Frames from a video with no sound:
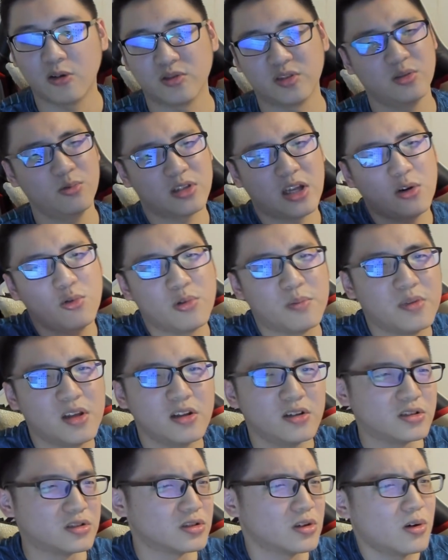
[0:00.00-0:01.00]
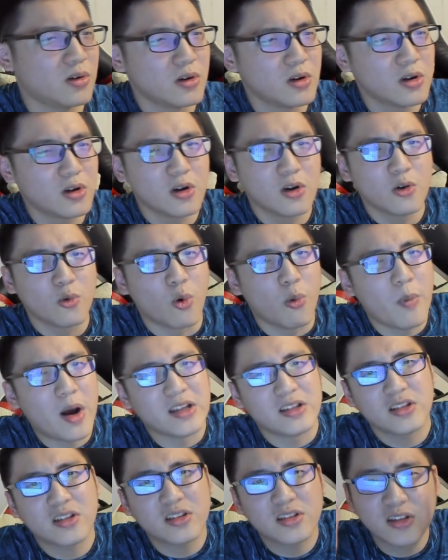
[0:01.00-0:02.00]
只是我在录影片的时候，我买
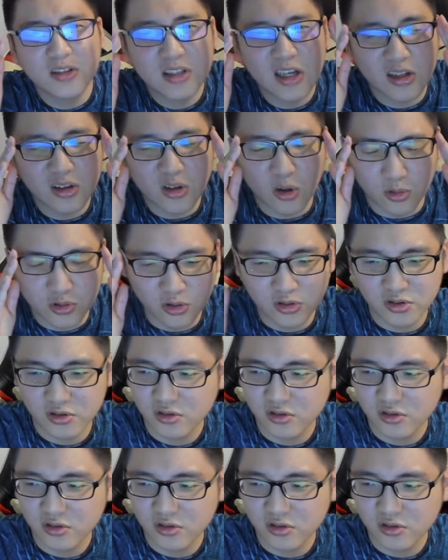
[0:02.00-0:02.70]
这个摄像头就